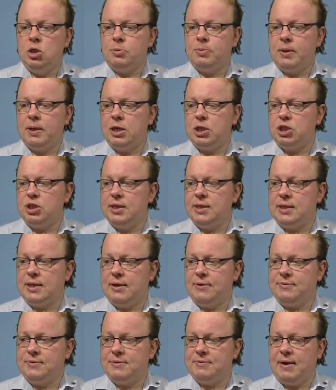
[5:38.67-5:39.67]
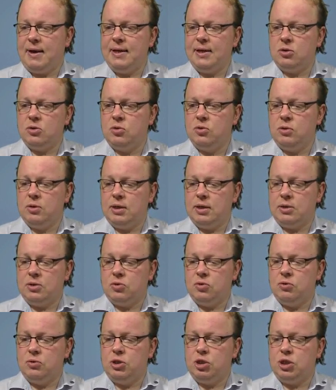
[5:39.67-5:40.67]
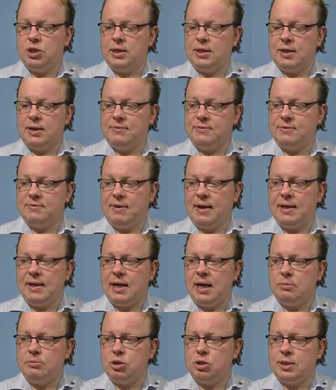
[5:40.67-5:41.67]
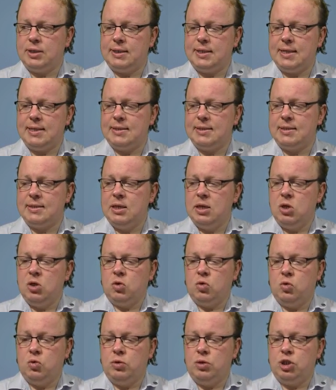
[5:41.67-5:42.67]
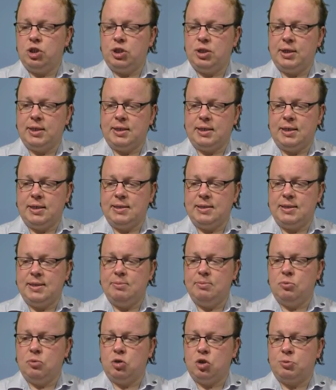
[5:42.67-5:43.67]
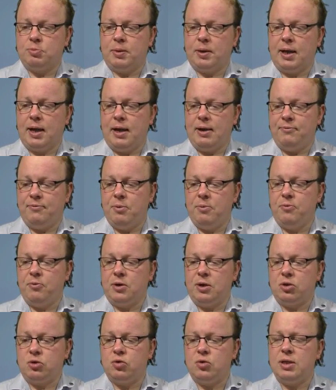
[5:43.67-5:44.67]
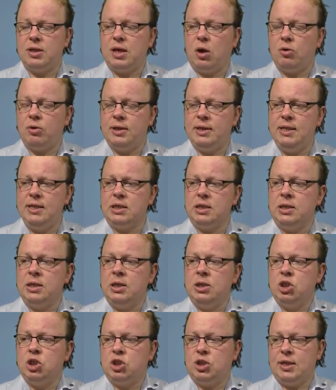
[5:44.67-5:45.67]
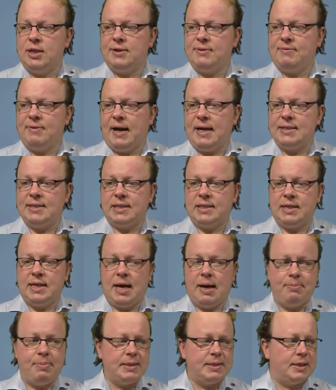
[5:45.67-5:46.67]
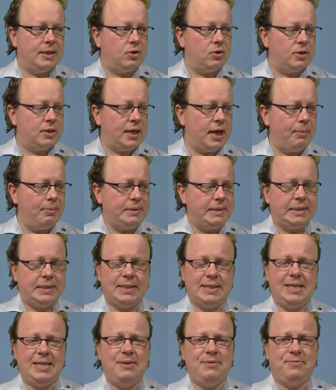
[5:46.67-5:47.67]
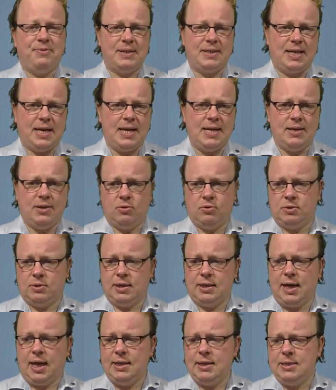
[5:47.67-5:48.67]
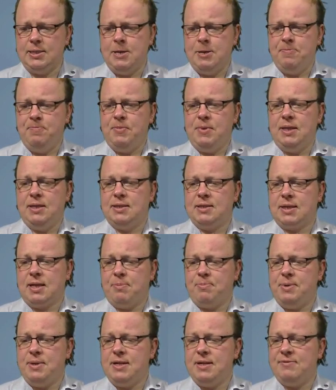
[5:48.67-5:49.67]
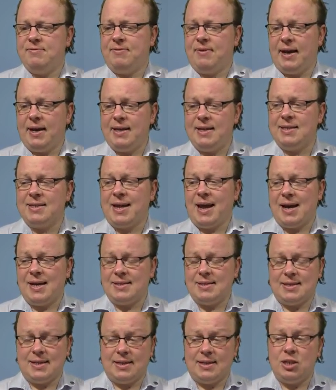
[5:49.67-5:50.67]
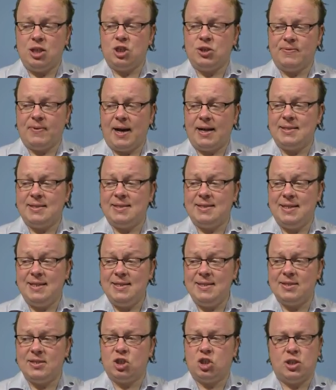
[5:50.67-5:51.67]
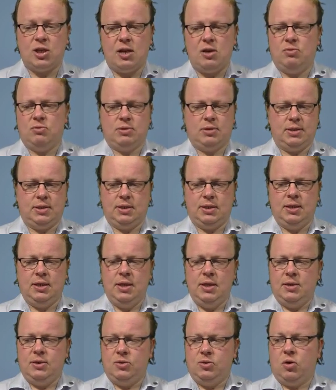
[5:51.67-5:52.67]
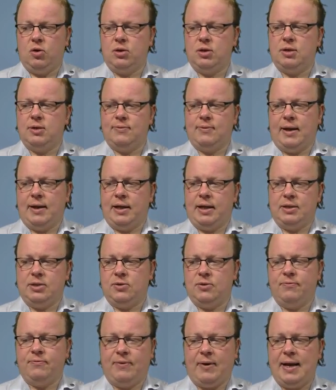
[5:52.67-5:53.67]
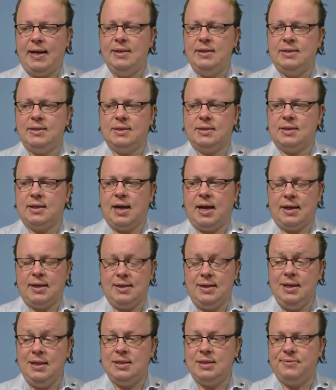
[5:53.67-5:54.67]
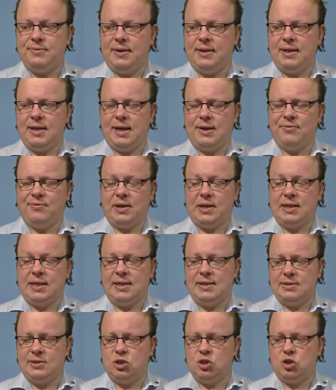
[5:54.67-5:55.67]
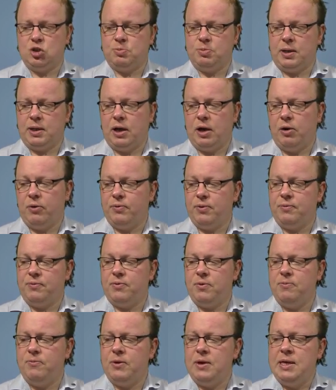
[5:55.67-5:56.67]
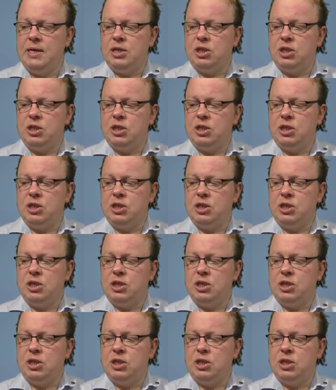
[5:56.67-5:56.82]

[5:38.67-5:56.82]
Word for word: Springer schlägt F2, Kö äh, König schlägt F2 kam stattdessen, König schlägt G7 und Springer F5 und natürlich auch hier steht Weiß klar besser. Doch ich habe es zähe Verteidigung genannt, dieses Kapitel, weil tatsächlich Schwarz diese Stellung hier noch gewann. Also Weiß hat nichts weniger, hat einen fantastischen Springer auf F5.